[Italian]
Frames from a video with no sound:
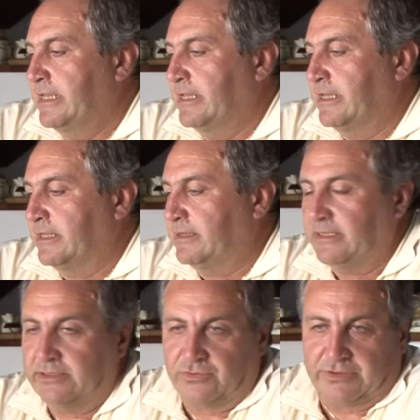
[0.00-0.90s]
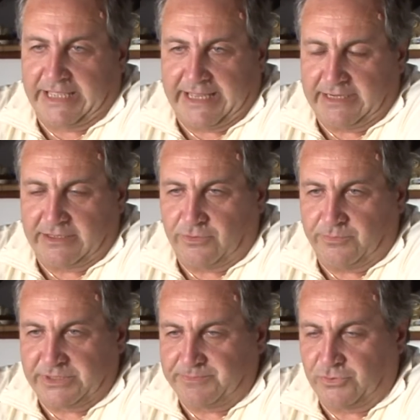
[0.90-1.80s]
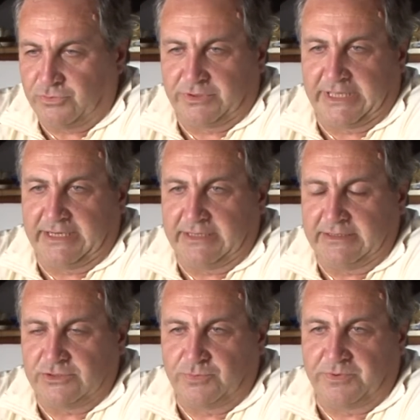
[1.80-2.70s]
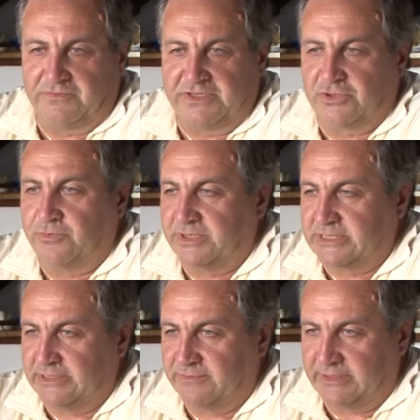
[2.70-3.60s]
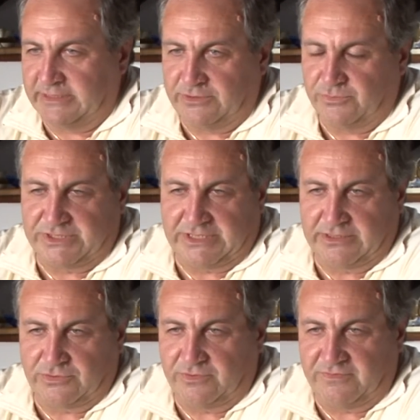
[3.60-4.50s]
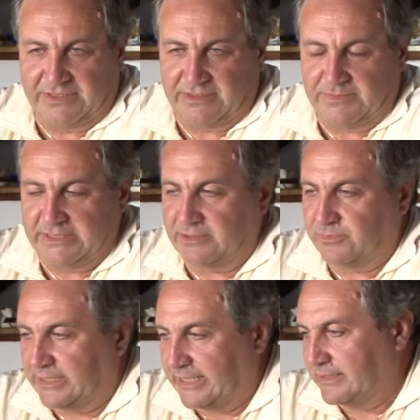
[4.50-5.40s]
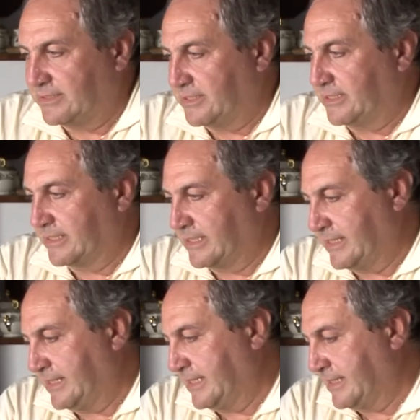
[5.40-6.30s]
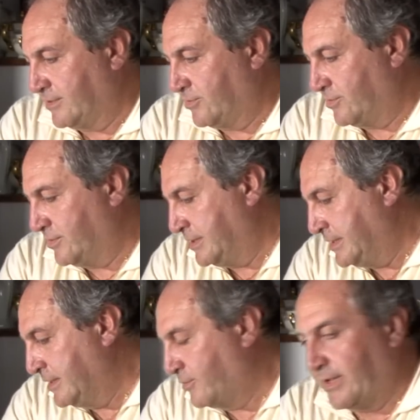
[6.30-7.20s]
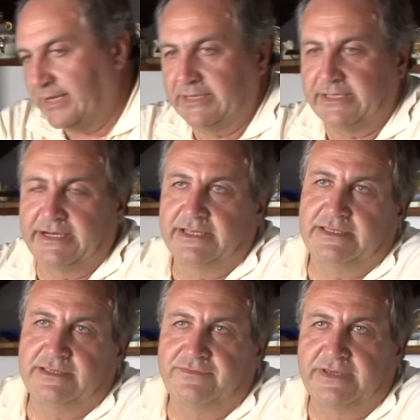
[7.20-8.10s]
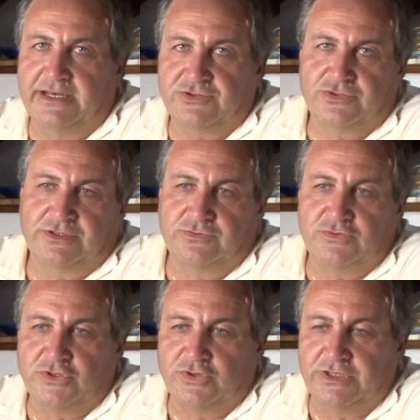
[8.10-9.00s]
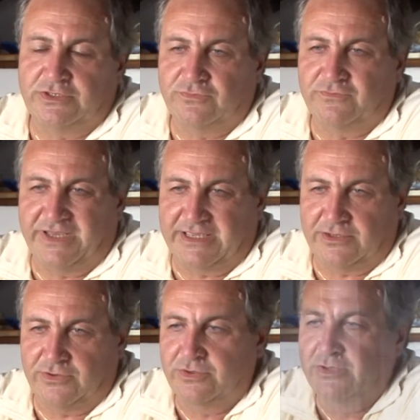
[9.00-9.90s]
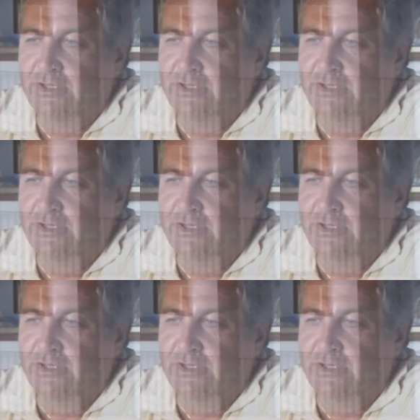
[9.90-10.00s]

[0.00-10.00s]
eh, totale, per un totale di superficie complessiva di 220 metri quadrati circa erano eh, quelle relative alla sostituzione di un vecchio